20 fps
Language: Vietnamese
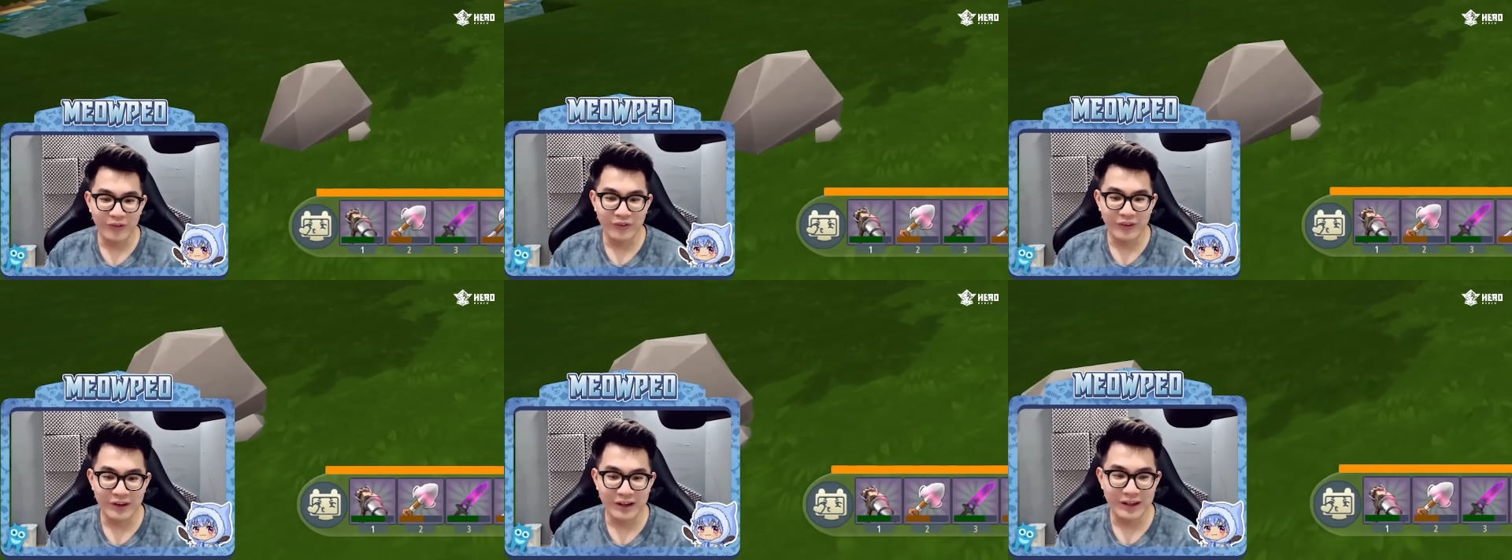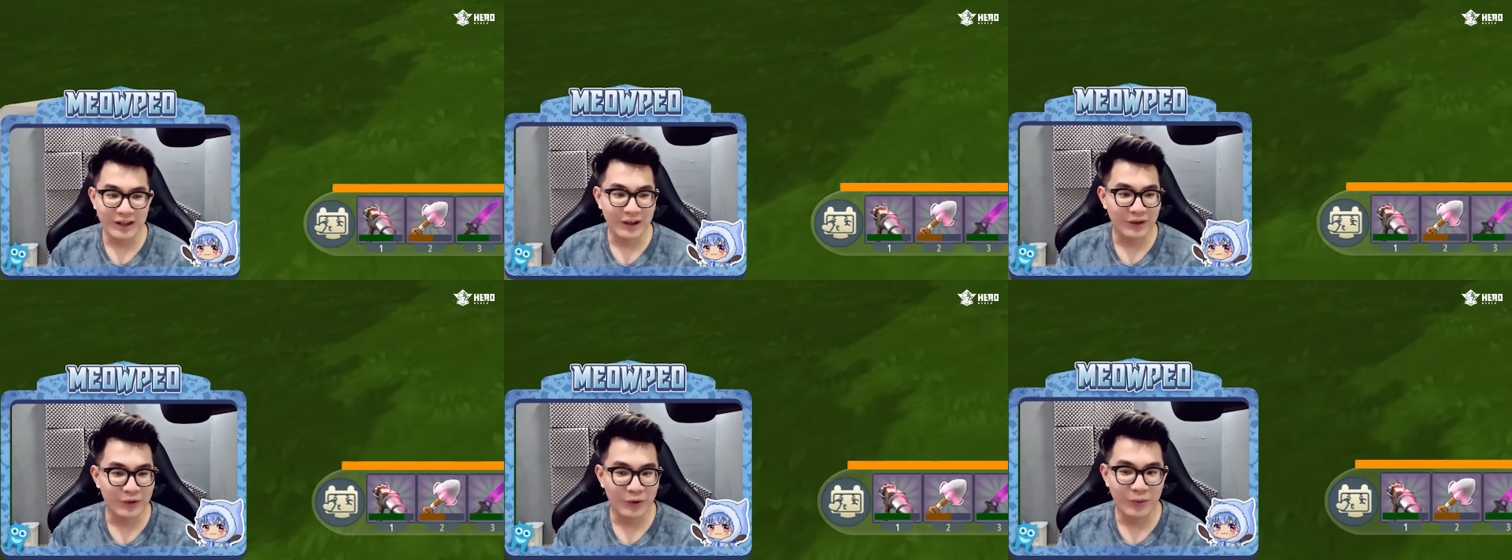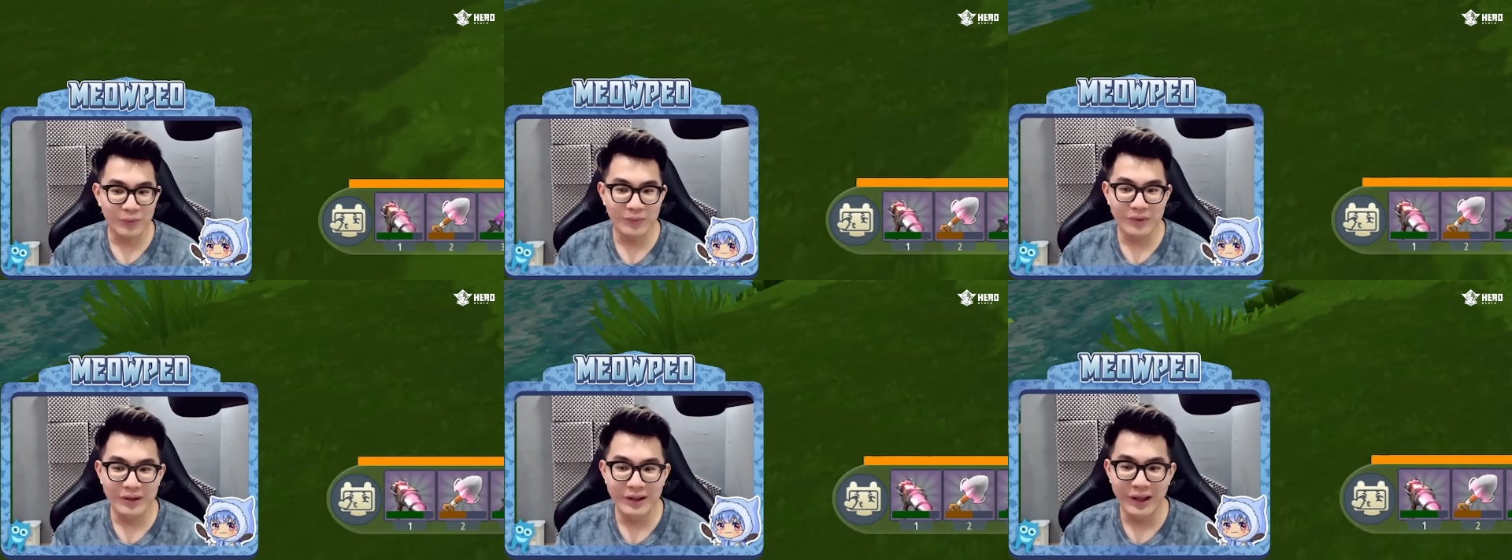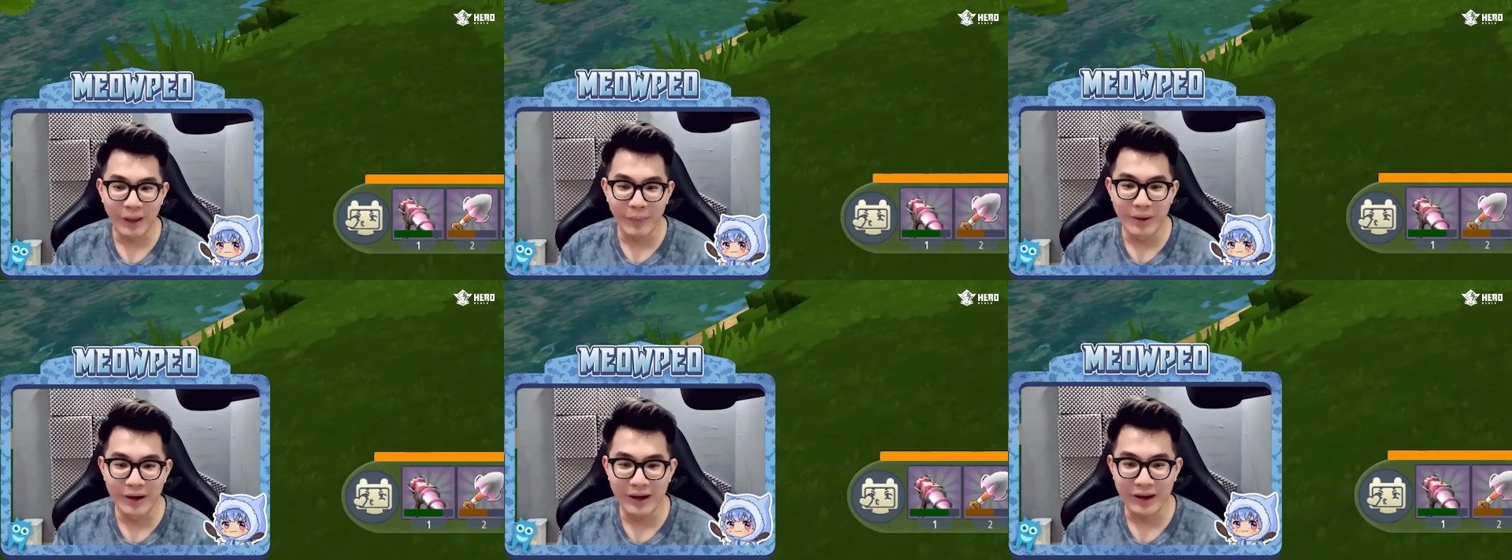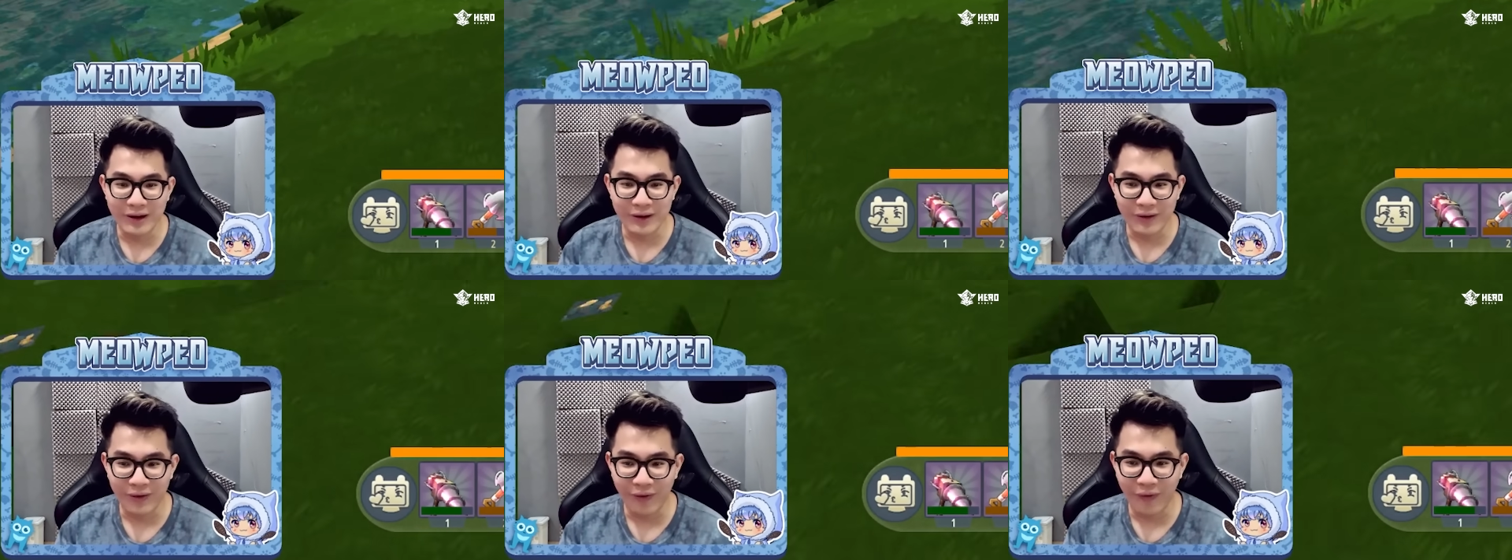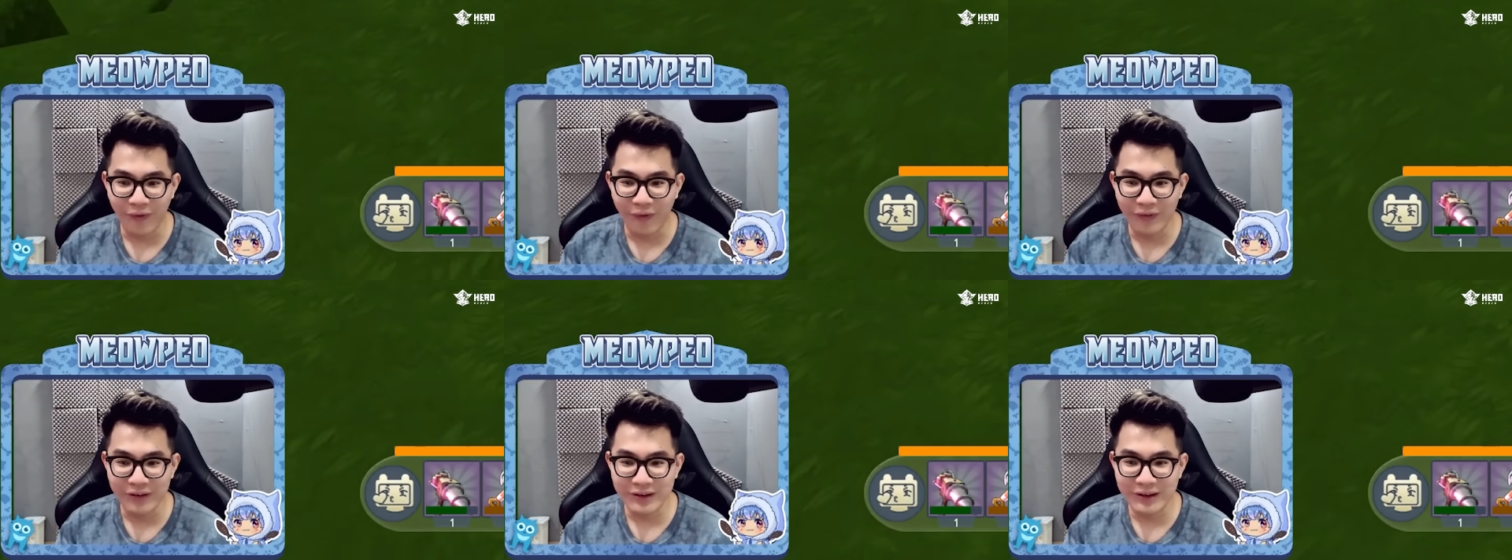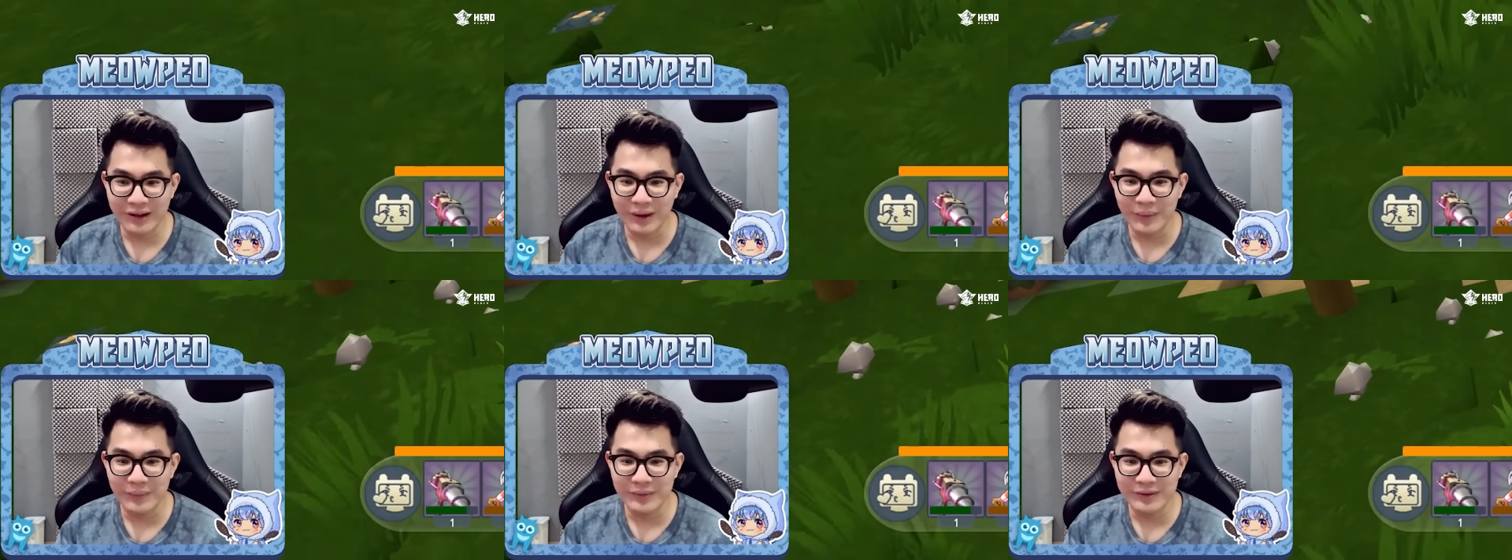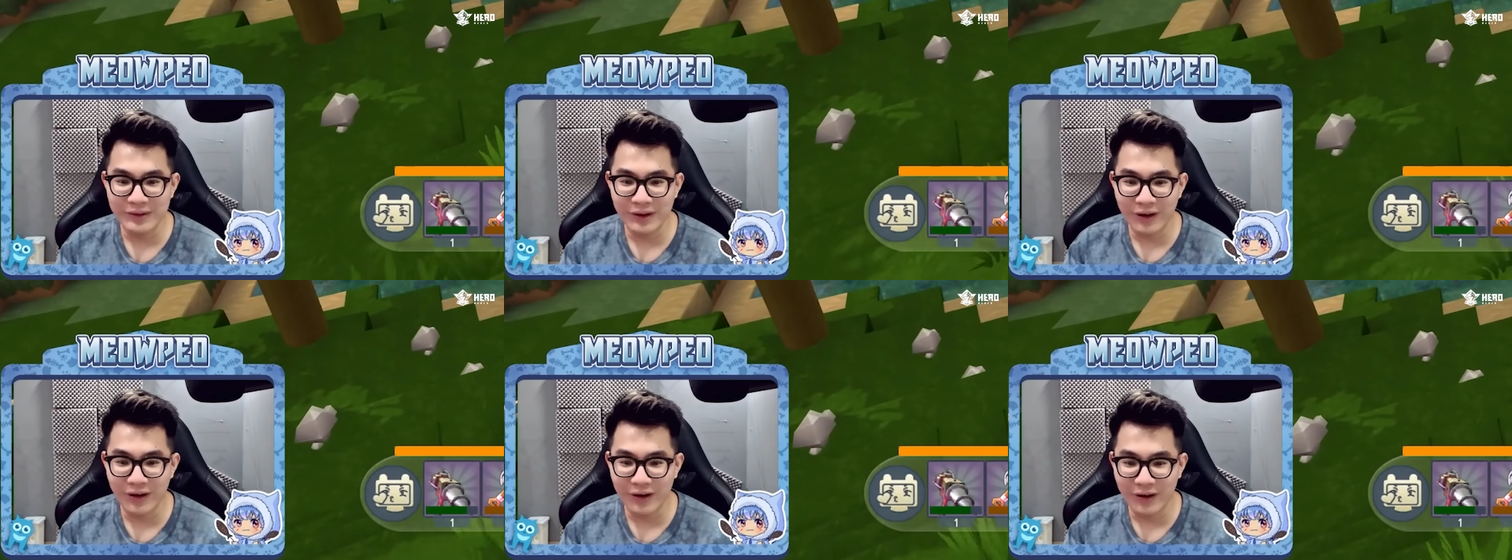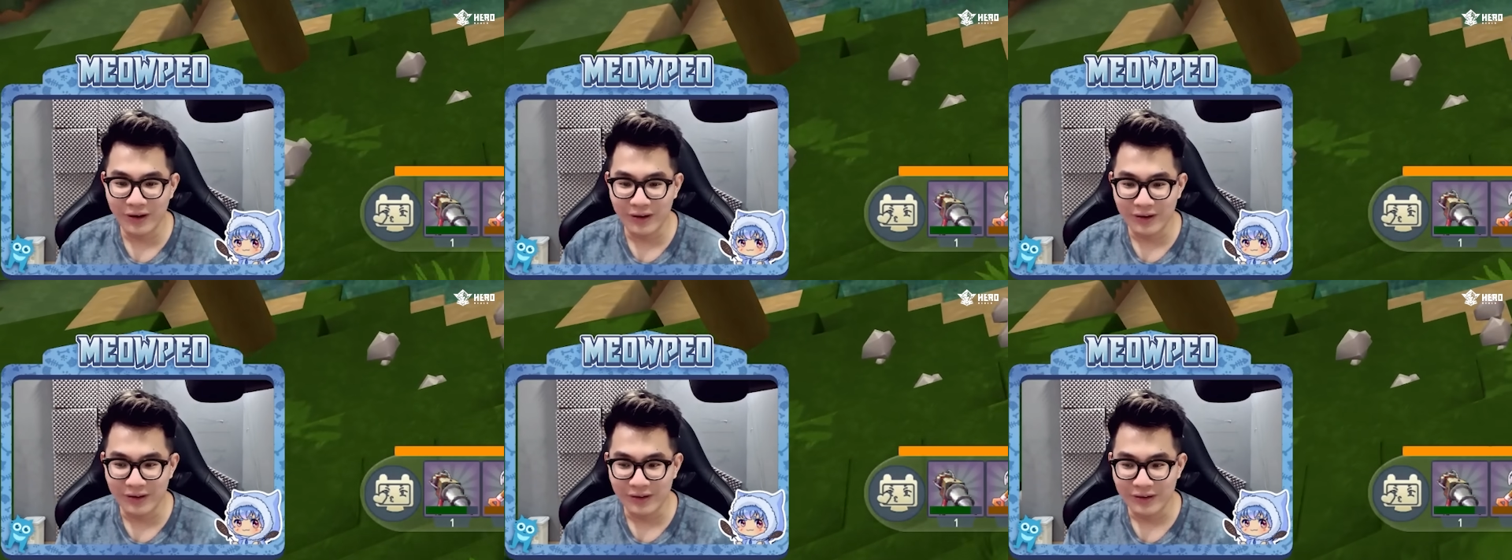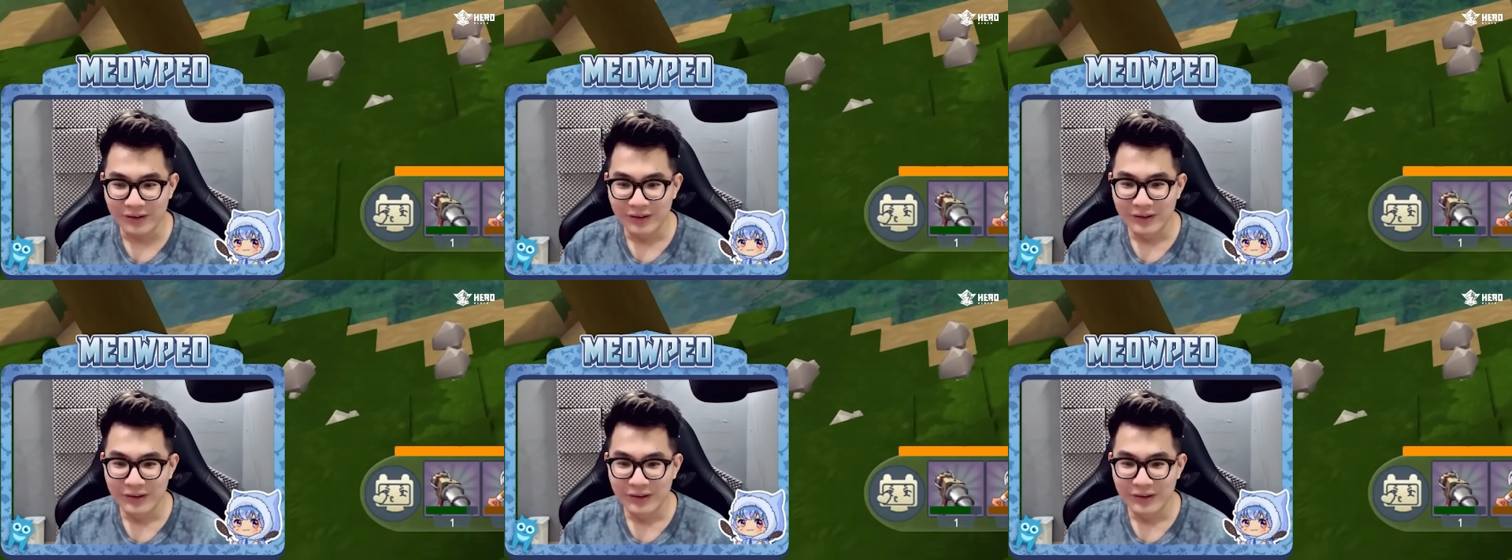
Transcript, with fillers: vẻ là cũng hiếm là khó kiếm ấy nhờ